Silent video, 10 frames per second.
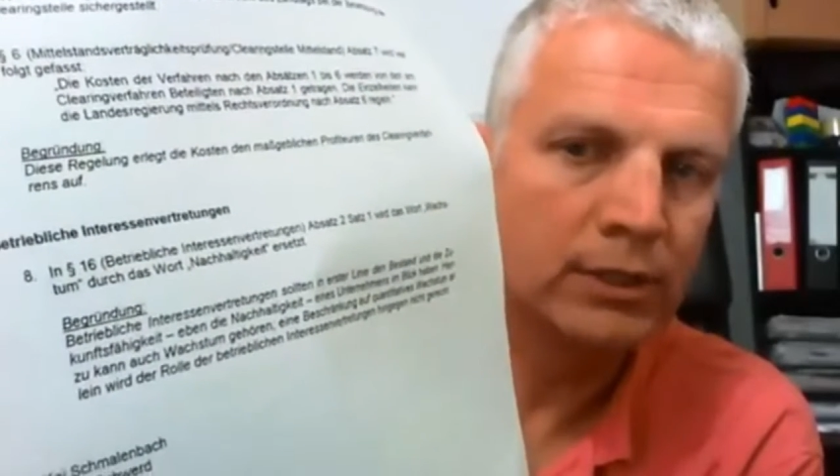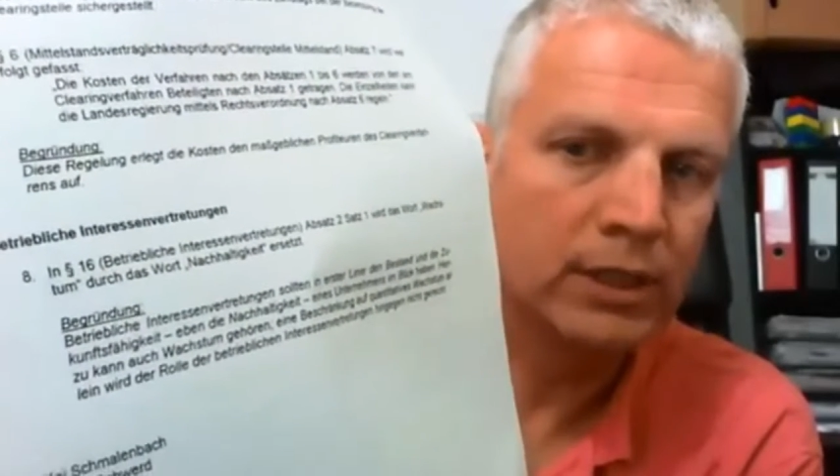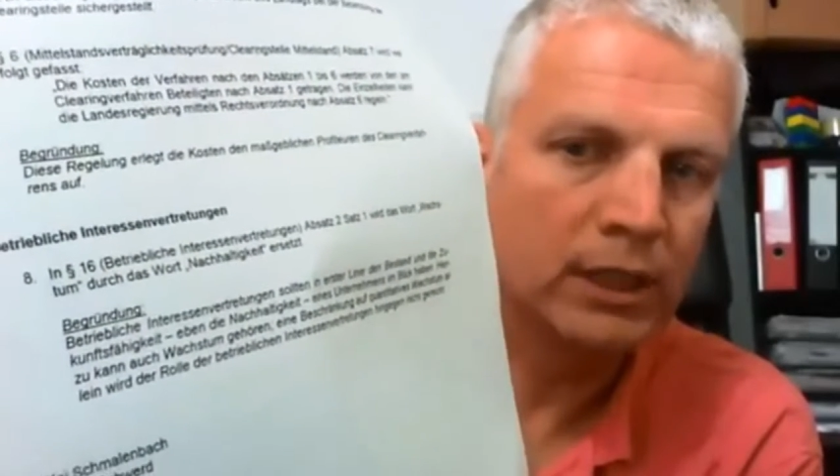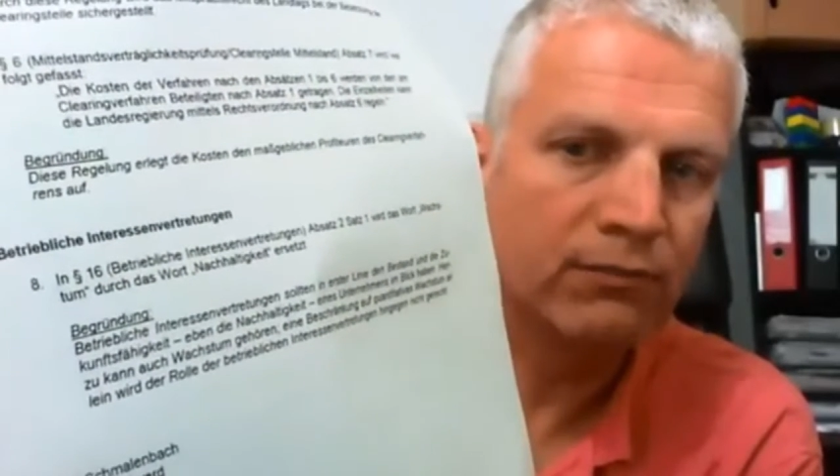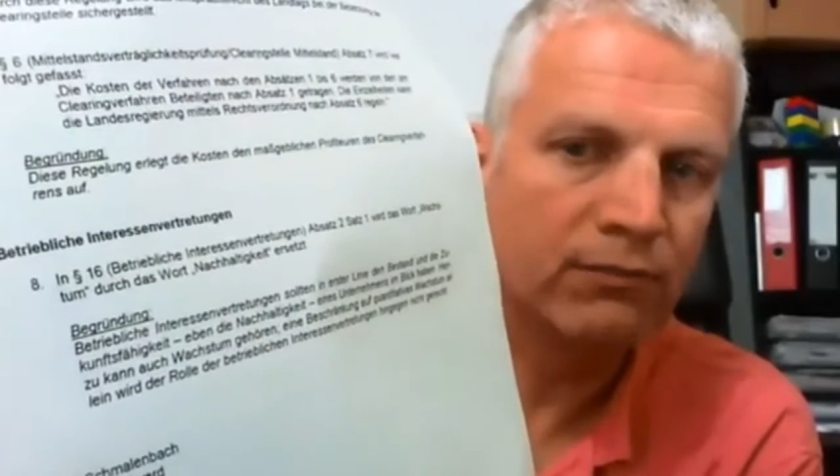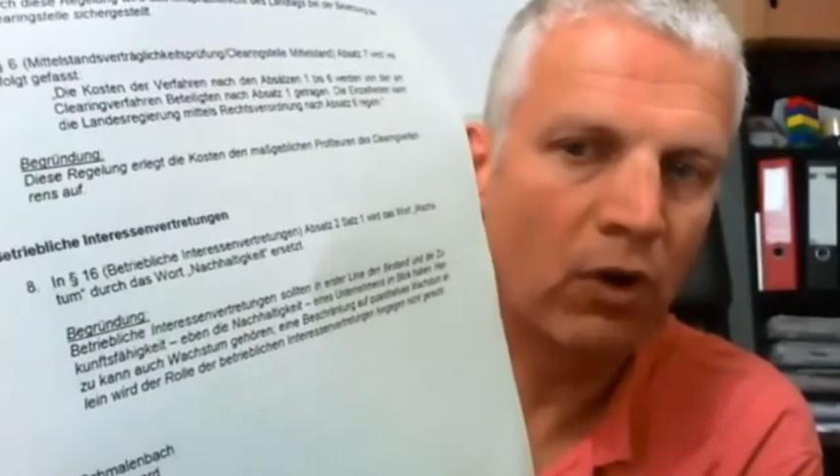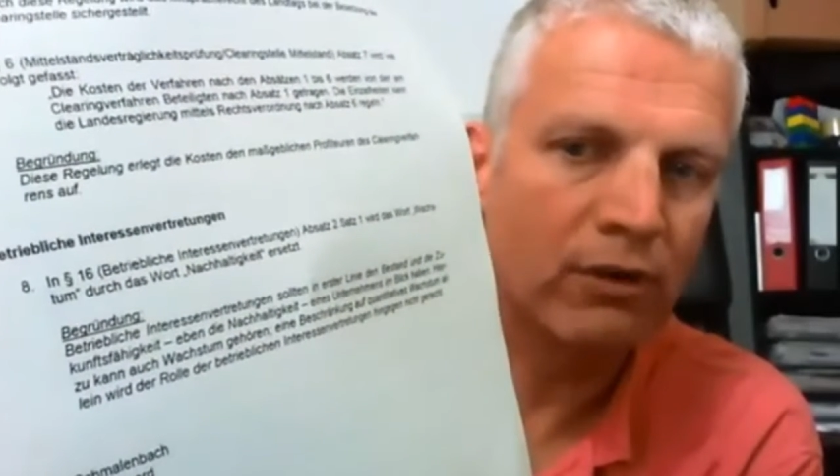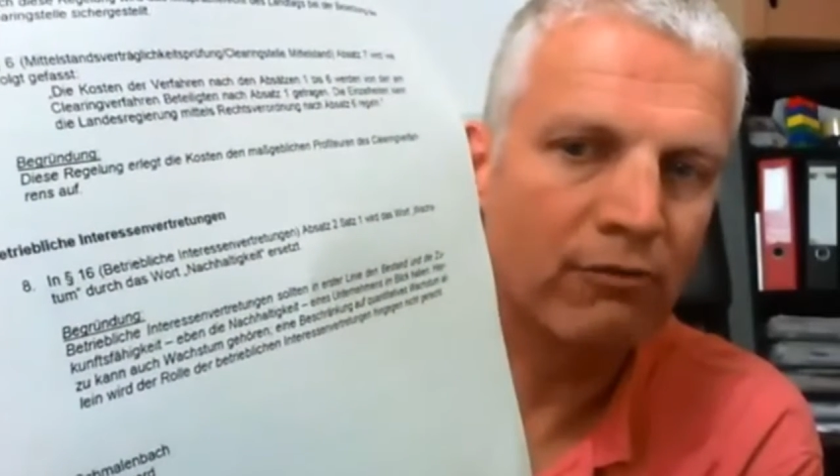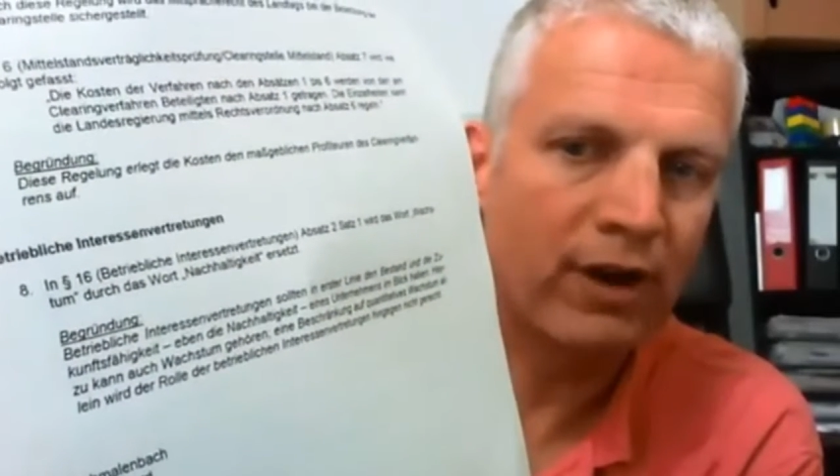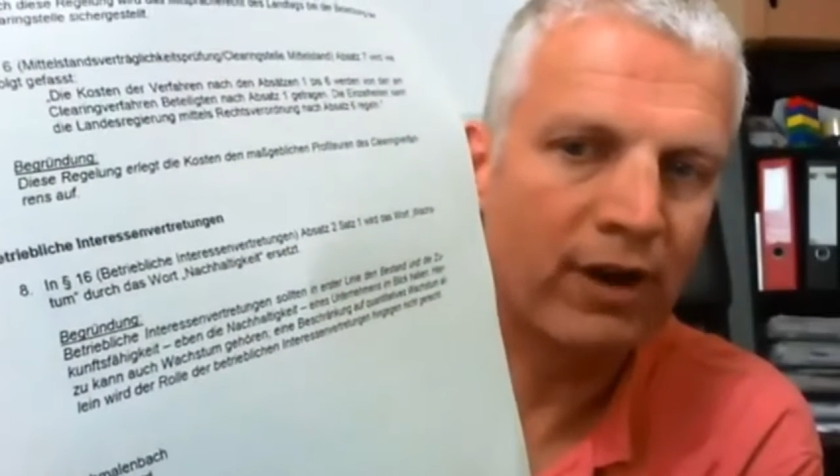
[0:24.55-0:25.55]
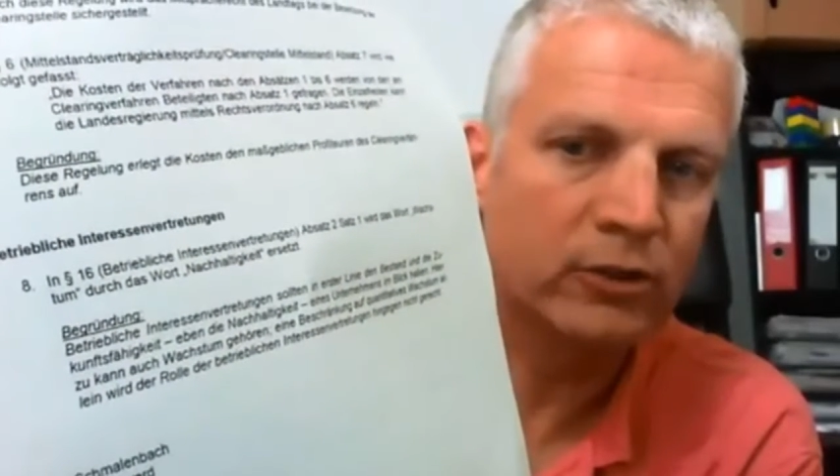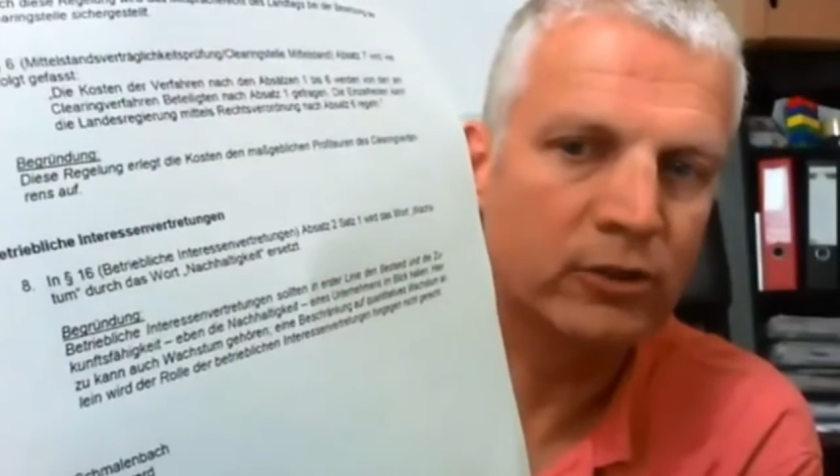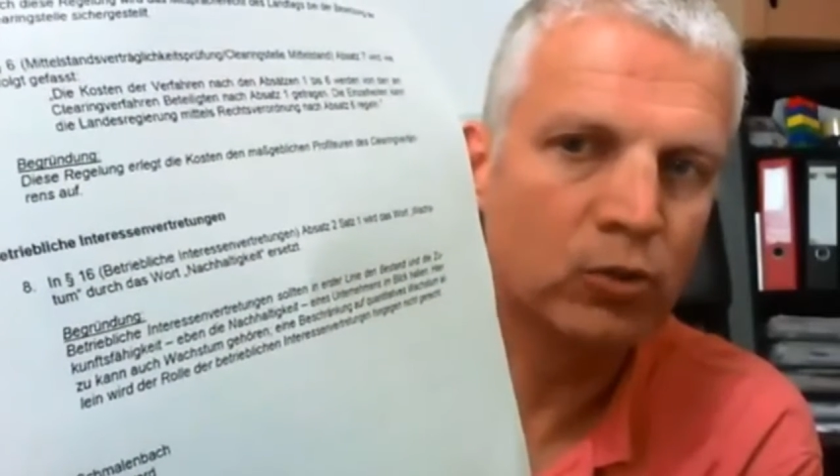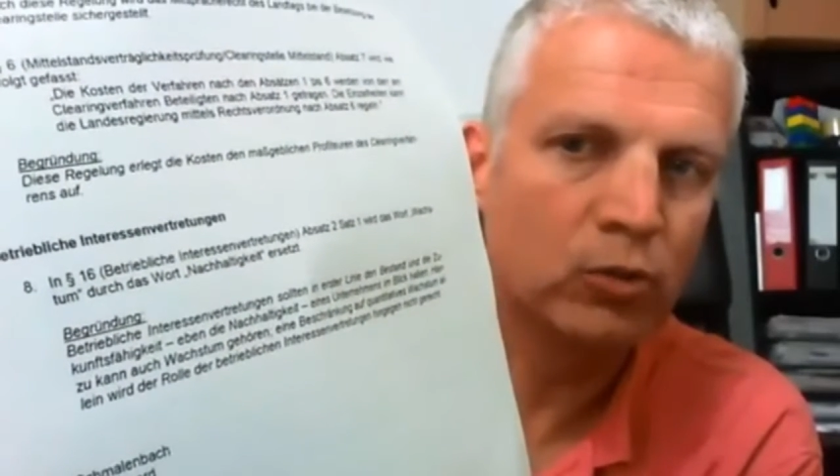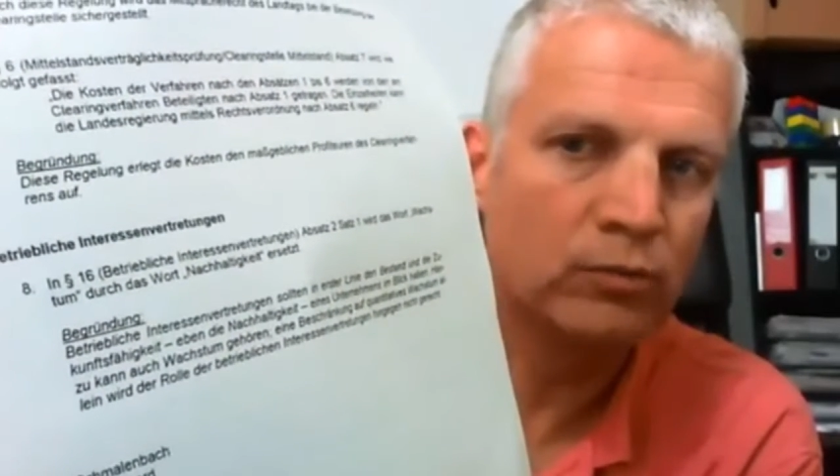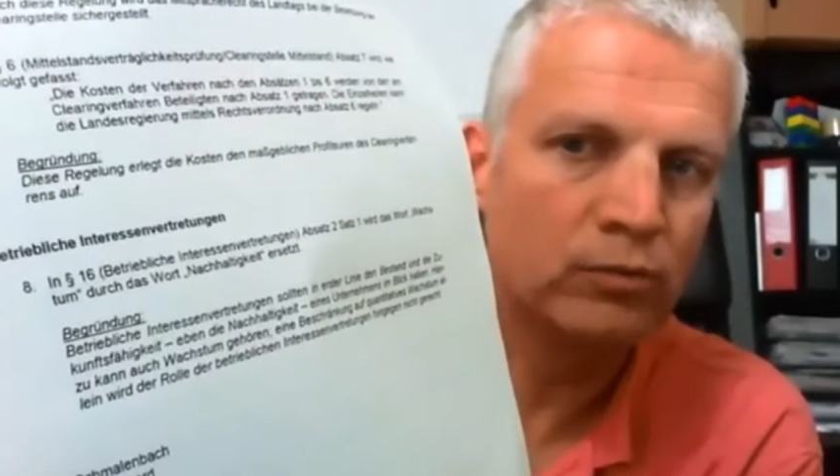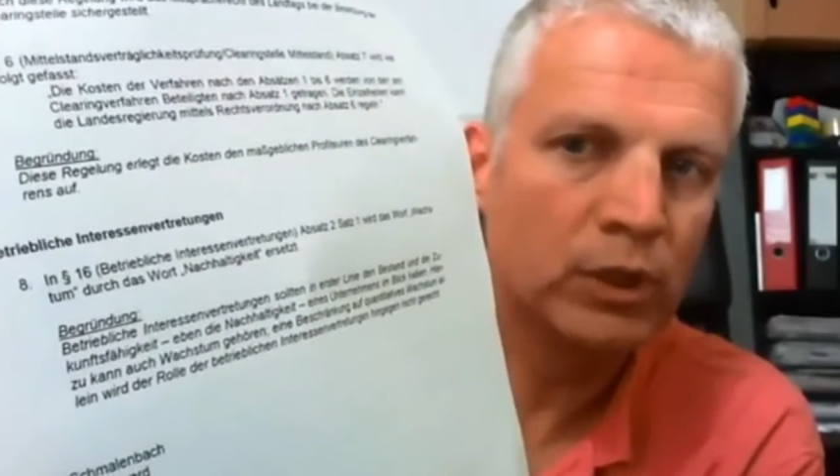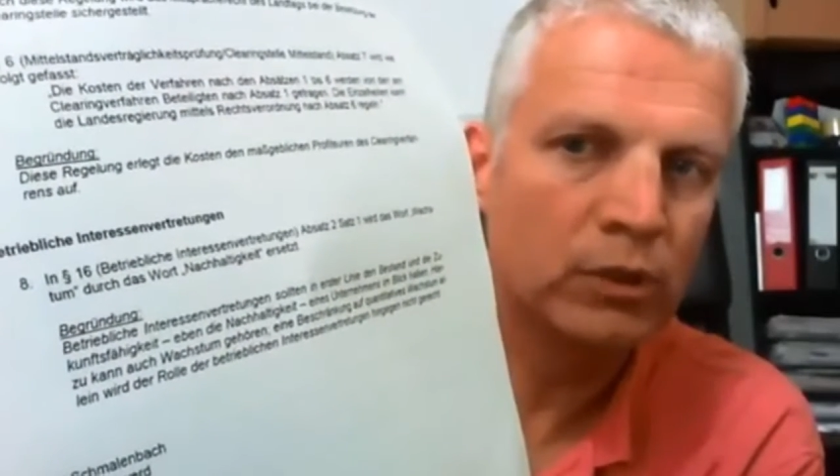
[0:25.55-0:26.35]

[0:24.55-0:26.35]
Das Wort Wachstum